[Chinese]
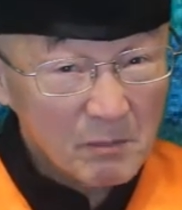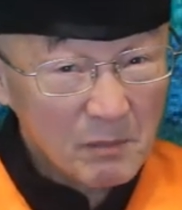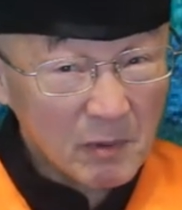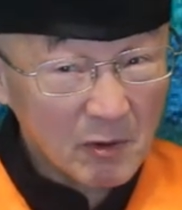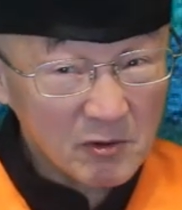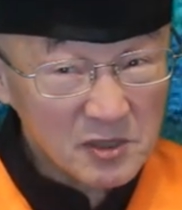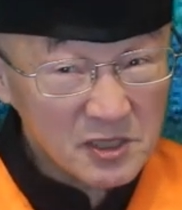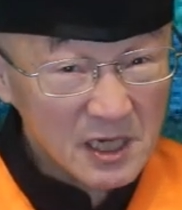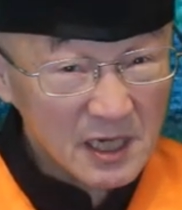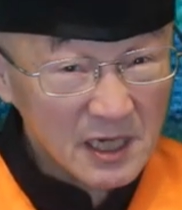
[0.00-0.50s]

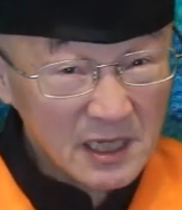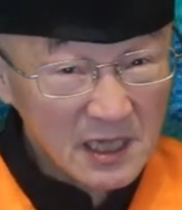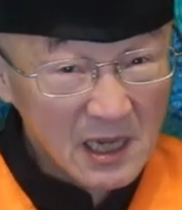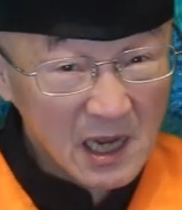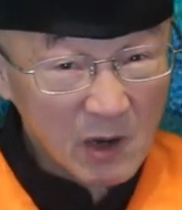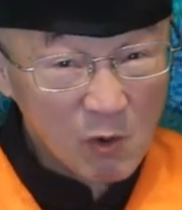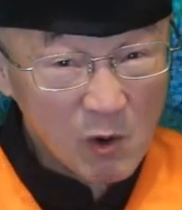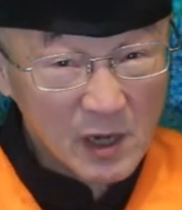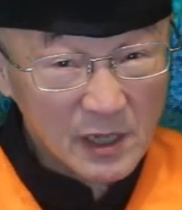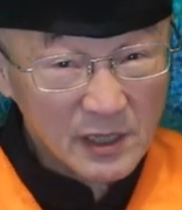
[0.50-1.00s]
彭正，你
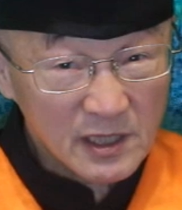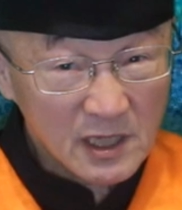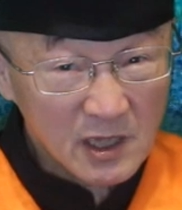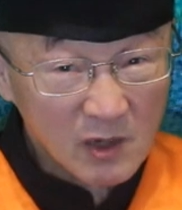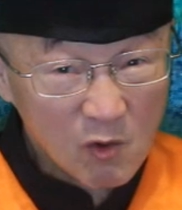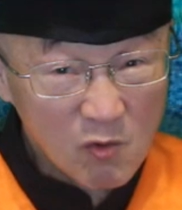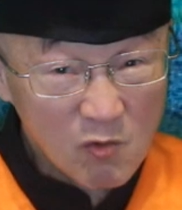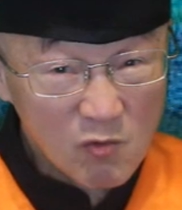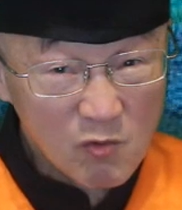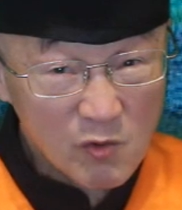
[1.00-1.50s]
啊看伊咧
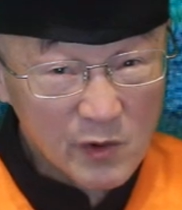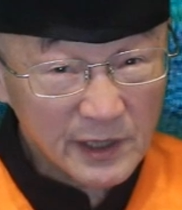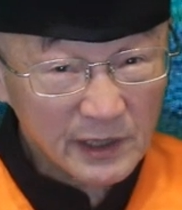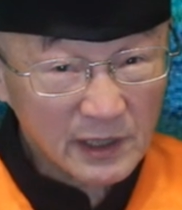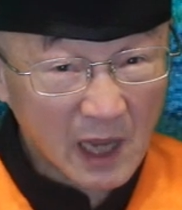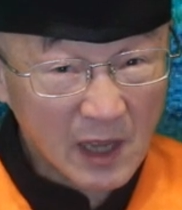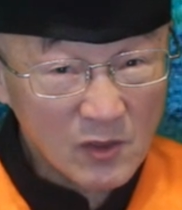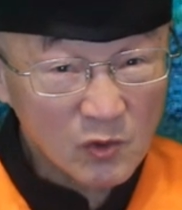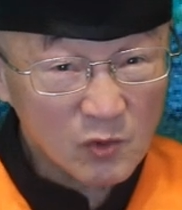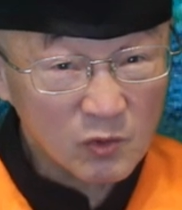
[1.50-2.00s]
公维
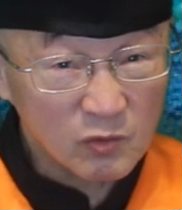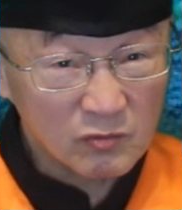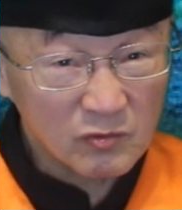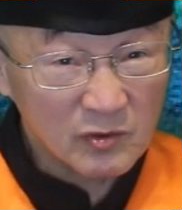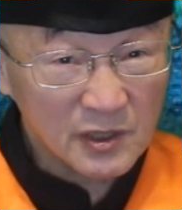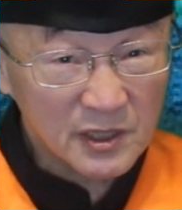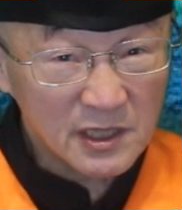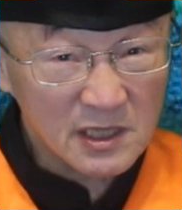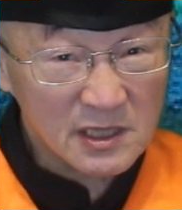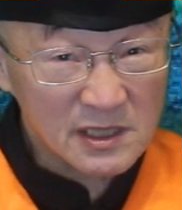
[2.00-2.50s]
谈
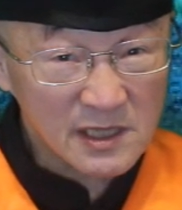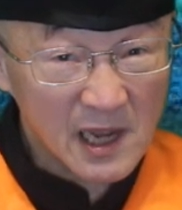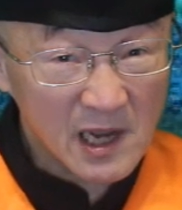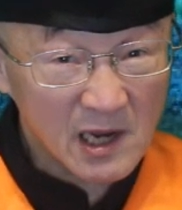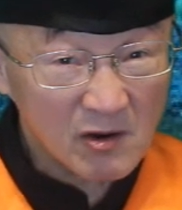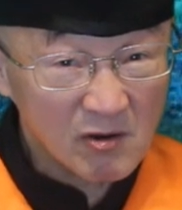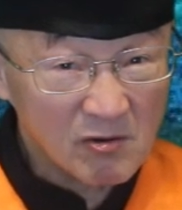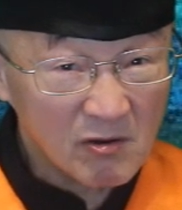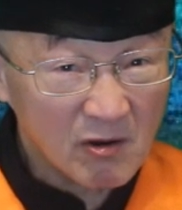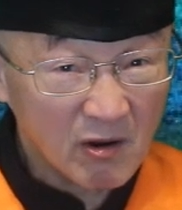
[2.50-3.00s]
吐，你就知影
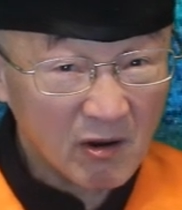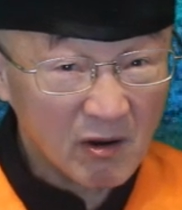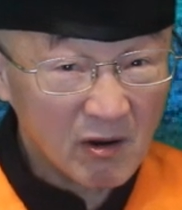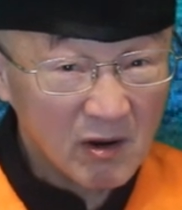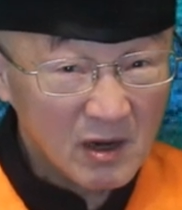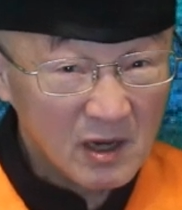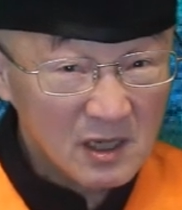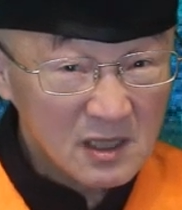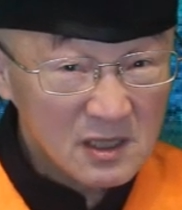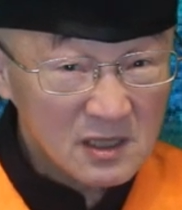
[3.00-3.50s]
讲吼，
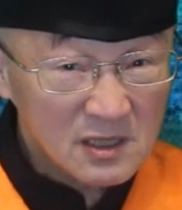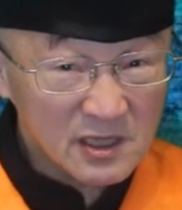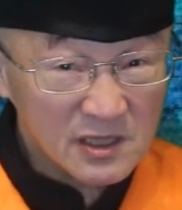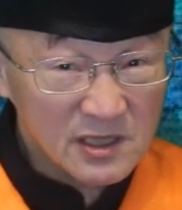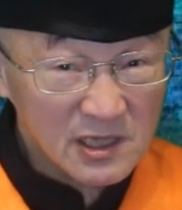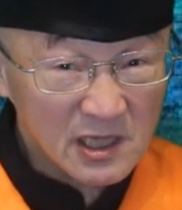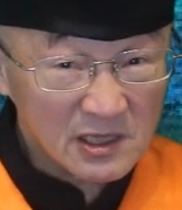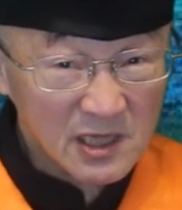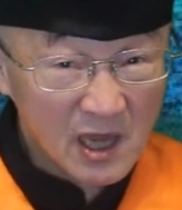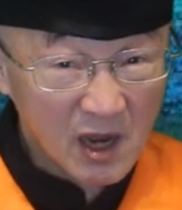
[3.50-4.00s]

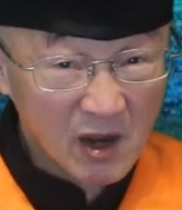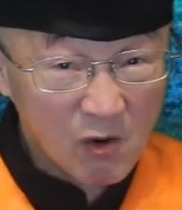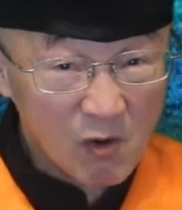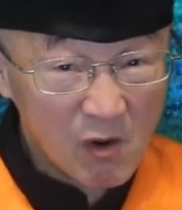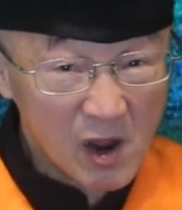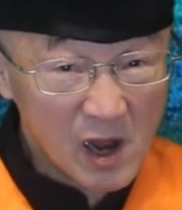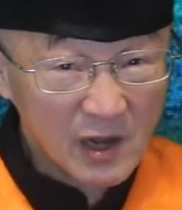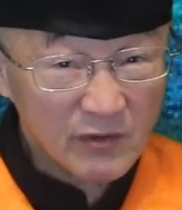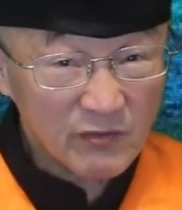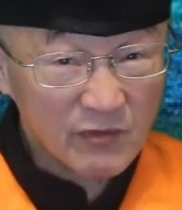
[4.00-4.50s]
真正在
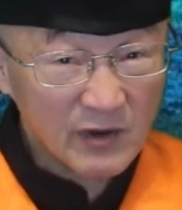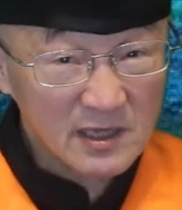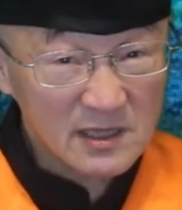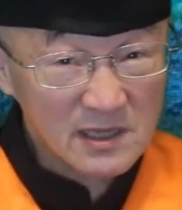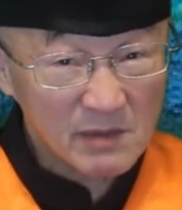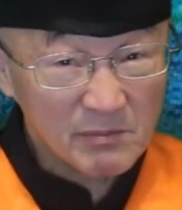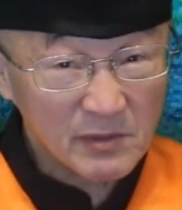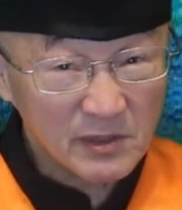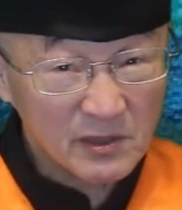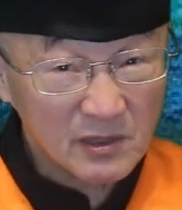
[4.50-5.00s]
跨 f y
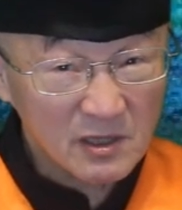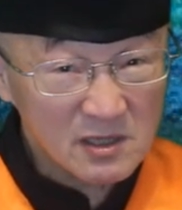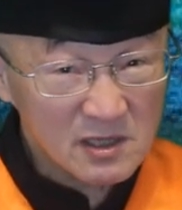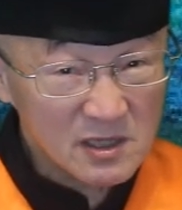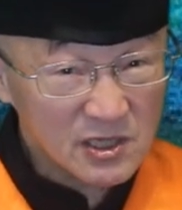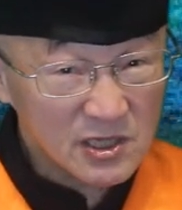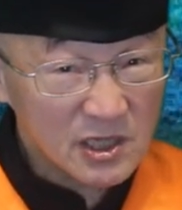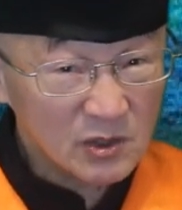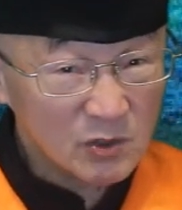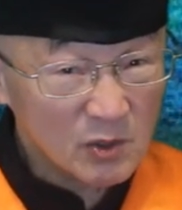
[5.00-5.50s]
上面呢，
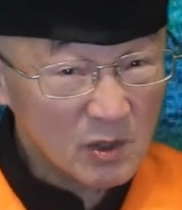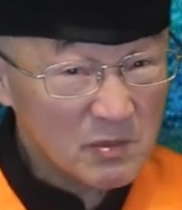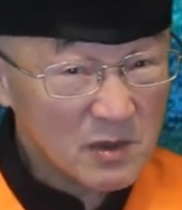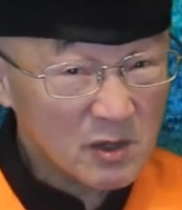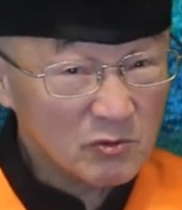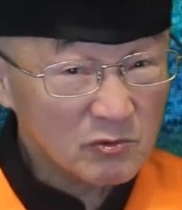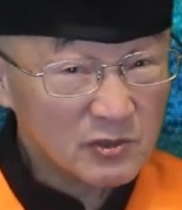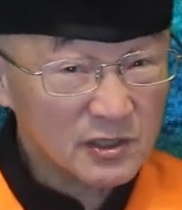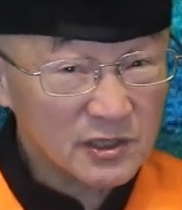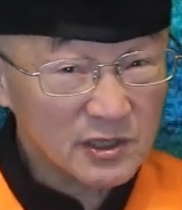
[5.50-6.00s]
绝对
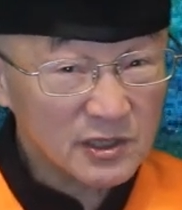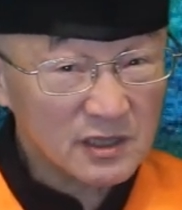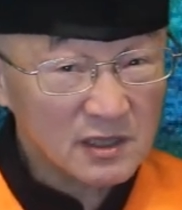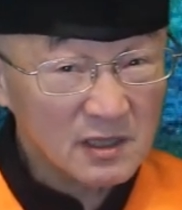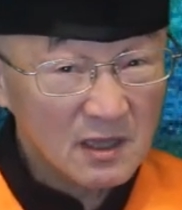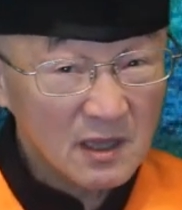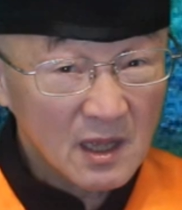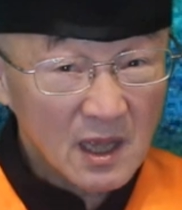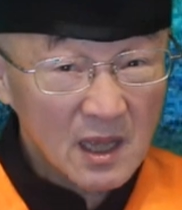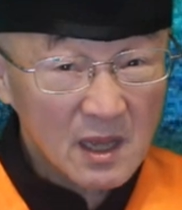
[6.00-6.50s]
没问
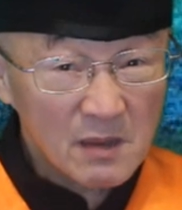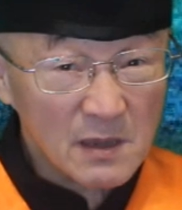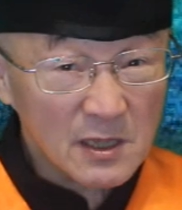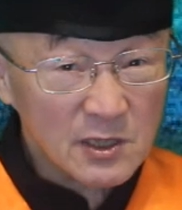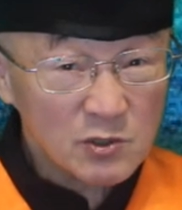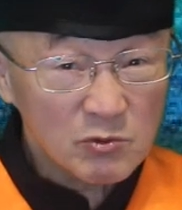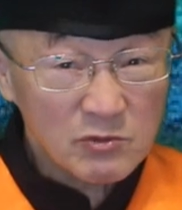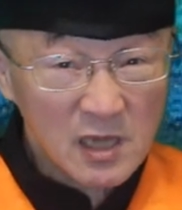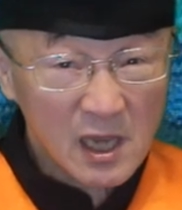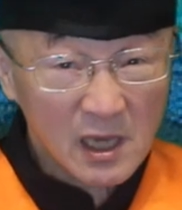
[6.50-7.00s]
题。迄目
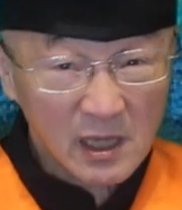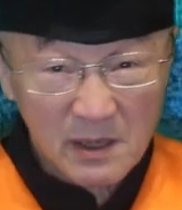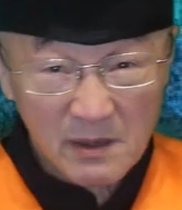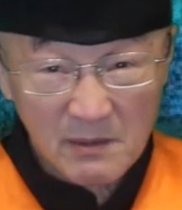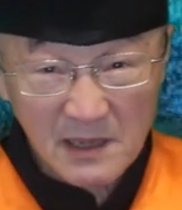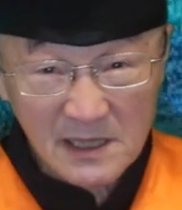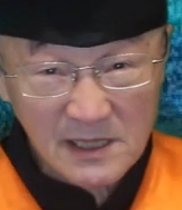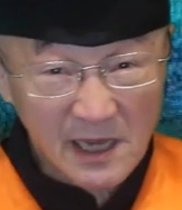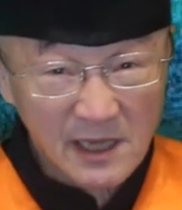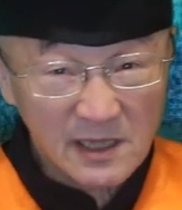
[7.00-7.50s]
睭开开
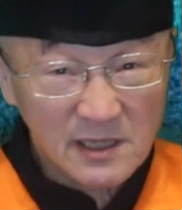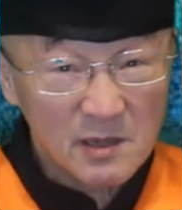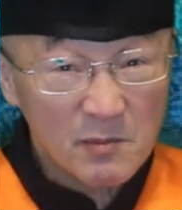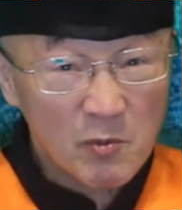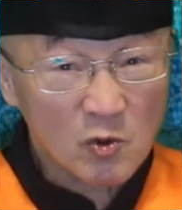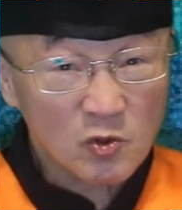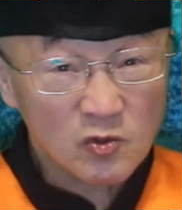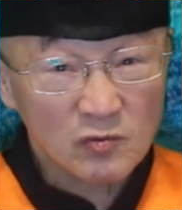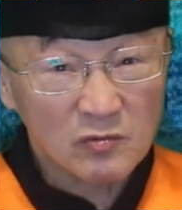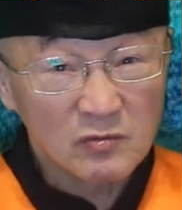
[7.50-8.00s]
嘛，知影伊的
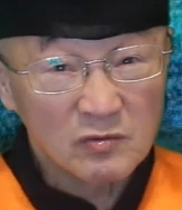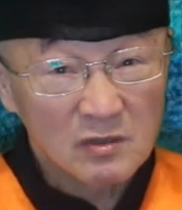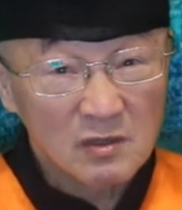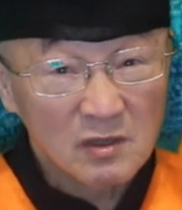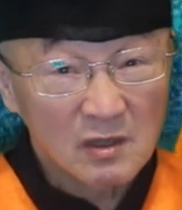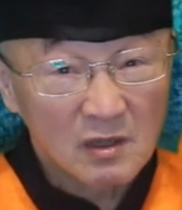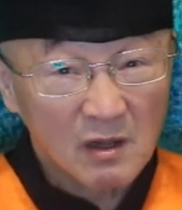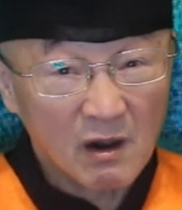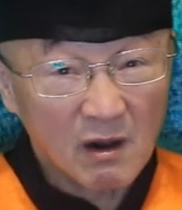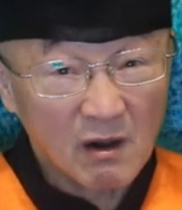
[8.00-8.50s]
博士
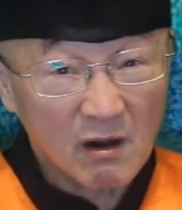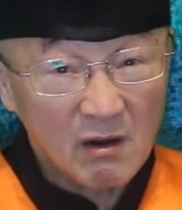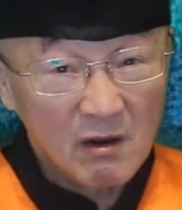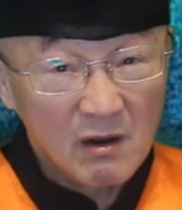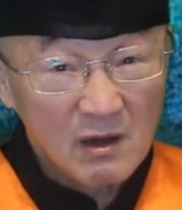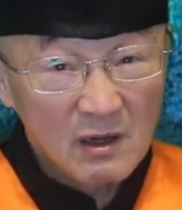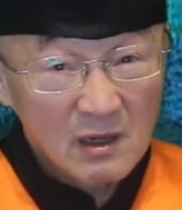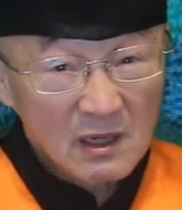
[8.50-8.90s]
哦。